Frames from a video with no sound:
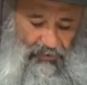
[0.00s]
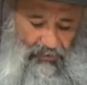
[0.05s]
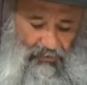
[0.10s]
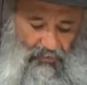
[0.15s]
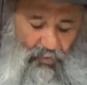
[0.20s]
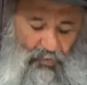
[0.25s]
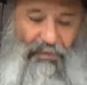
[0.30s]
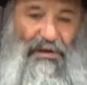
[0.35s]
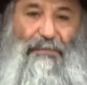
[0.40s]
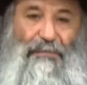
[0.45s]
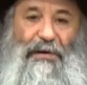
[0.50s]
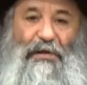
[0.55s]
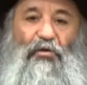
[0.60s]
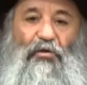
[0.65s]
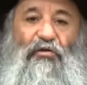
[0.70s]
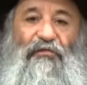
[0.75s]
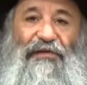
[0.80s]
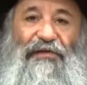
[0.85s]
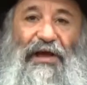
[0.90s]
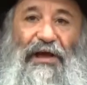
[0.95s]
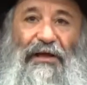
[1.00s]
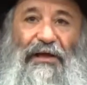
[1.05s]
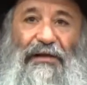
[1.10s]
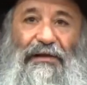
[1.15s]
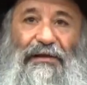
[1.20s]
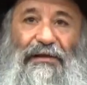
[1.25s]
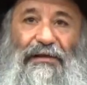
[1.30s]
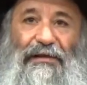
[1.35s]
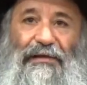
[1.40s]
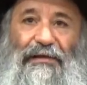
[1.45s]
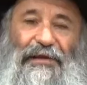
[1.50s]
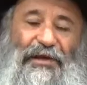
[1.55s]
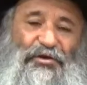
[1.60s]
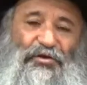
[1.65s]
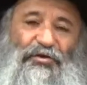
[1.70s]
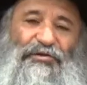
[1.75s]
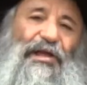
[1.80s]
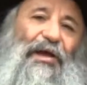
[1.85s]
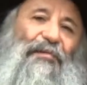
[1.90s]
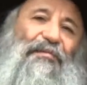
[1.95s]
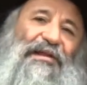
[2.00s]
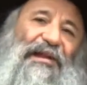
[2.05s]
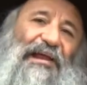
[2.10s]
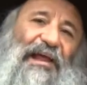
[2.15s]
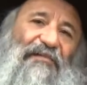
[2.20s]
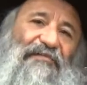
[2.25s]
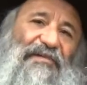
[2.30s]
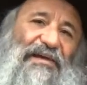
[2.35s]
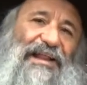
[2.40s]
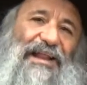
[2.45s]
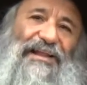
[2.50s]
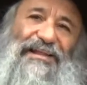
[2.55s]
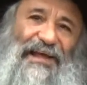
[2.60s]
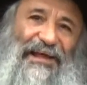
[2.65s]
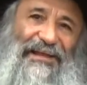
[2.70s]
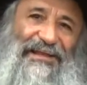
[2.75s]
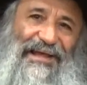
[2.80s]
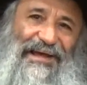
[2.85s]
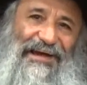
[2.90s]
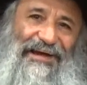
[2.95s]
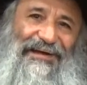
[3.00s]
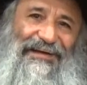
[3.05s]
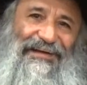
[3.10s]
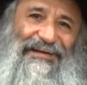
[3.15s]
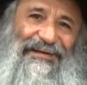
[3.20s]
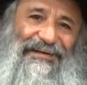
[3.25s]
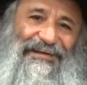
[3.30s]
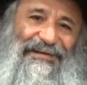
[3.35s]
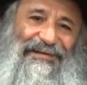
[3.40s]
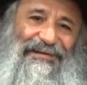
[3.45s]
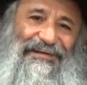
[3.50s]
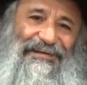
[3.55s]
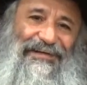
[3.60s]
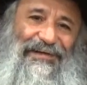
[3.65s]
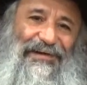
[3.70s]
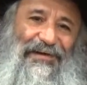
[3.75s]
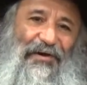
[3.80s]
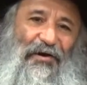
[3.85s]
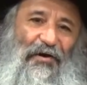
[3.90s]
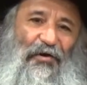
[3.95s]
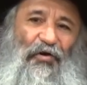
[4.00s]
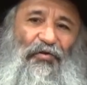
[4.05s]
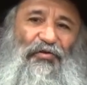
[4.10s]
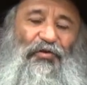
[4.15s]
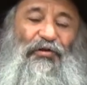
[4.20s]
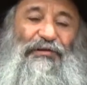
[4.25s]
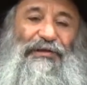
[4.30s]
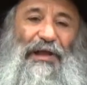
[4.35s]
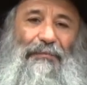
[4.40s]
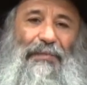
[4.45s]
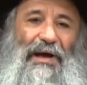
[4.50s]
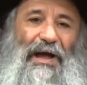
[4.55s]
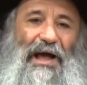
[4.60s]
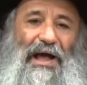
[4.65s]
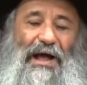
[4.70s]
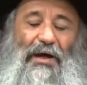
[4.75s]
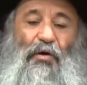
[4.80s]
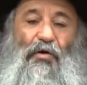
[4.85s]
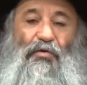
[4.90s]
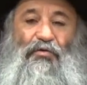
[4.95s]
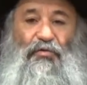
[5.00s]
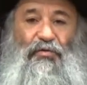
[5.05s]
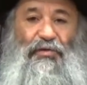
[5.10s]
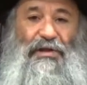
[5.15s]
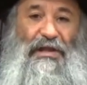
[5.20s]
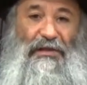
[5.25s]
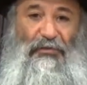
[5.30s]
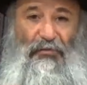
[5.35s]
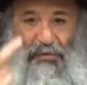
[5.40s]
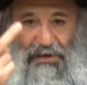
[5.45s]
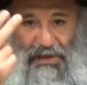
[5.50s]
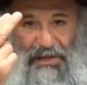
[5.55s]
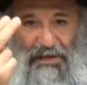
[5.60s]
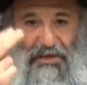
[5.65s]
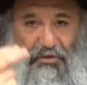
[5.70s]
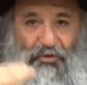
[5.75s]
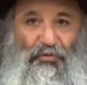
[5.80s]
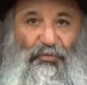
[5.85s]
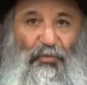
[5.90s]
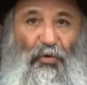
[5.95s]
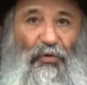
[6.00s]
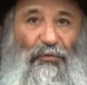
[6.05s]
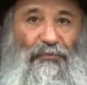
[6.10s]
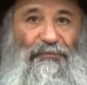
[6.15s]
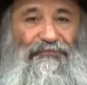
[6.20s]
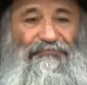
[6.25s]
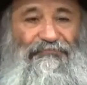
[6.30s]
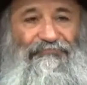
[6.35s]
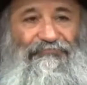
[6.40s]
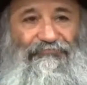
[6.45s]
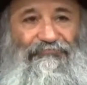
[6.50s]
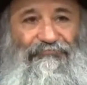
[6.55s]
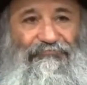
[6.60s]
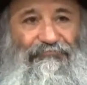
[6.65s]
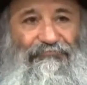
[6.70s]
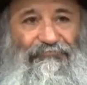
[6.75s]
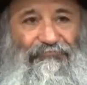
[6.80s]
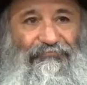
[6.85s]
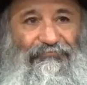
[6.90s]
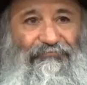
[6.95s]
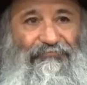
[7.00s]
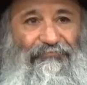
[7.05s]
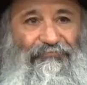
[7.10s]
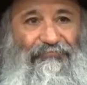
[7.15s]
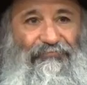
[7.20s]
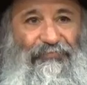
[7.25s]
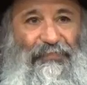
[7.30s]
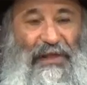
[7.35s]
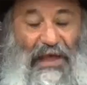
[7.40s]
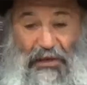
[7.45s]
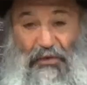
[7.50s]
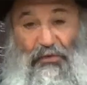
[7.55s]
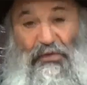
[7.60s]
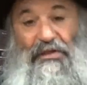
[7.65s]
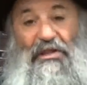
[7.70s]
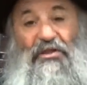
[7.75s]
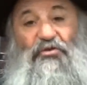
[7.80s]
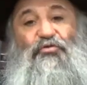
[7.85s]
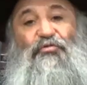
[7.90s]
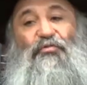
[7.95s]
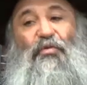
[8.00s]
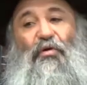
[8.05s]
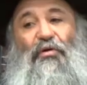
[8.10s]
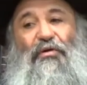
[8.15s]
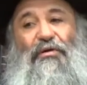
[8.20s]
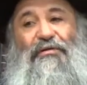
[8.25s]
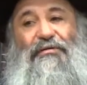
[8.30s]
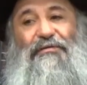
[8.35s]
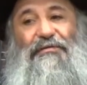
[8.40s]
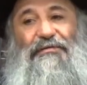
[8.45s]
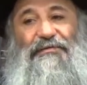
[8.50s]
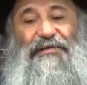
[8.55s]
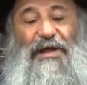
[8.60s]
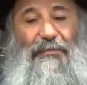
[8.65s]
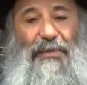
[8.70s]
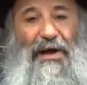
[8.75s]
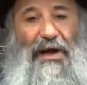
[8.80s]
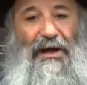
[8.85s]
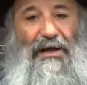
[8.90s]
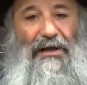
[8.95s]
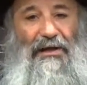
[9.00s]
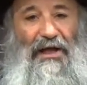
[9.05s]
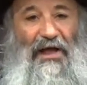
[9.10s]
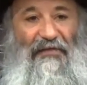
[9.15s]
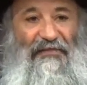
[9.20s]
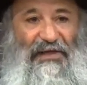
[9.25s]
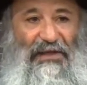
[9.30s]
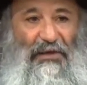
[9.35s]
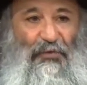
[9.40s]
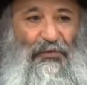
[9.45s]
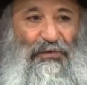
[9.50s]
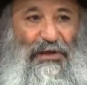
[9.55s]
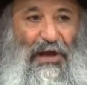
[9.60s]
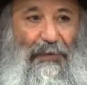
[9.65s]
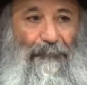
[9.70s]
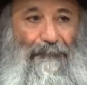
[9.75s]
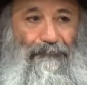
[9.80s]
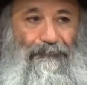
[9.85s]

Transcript: N'oubliez pas de le faire. Et je terminerai avec la dernière. Lorsque Tamara a donné, donné des jumeaux, elle a donné des jumeaux, Tamar, avec Yehuda.